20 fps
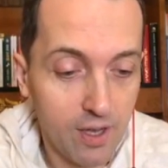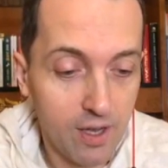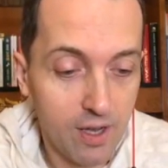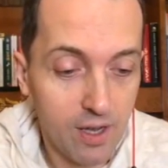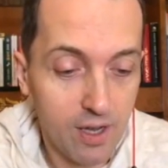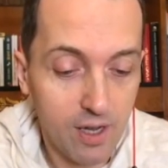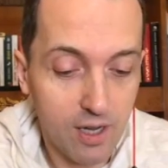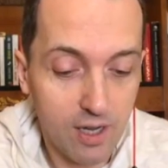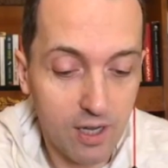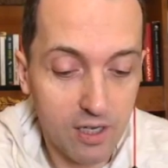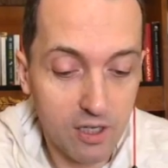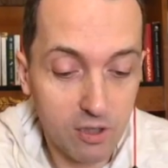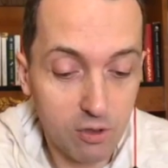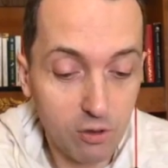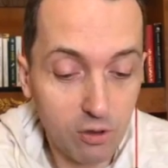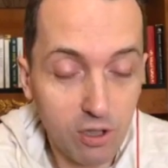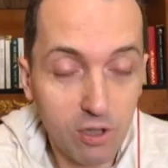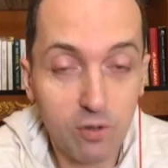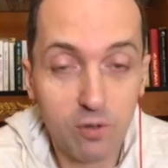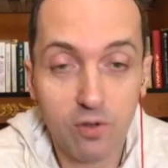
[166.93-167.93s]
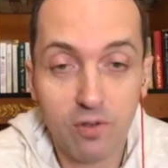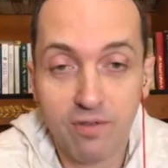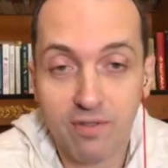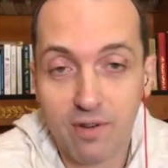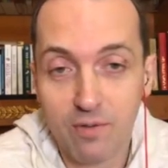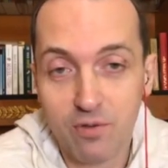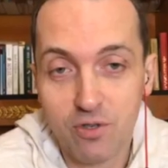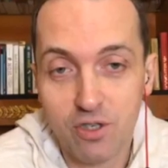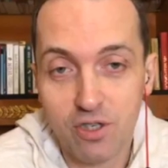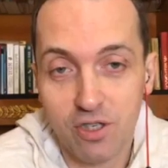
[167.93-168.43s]
А что такое
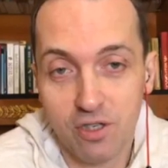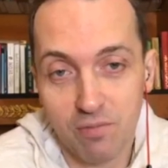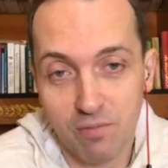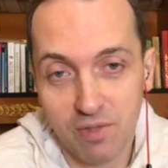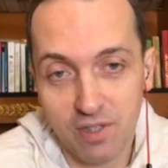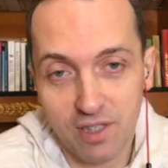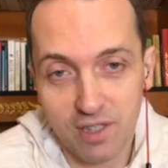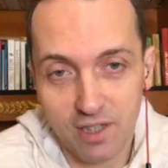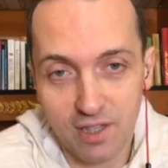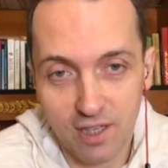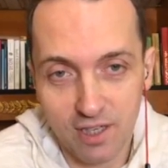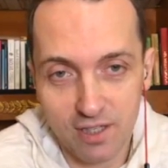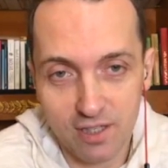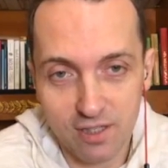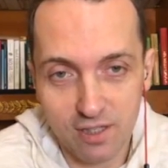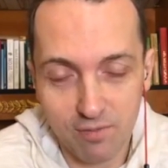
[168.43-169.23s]
вообще медитация?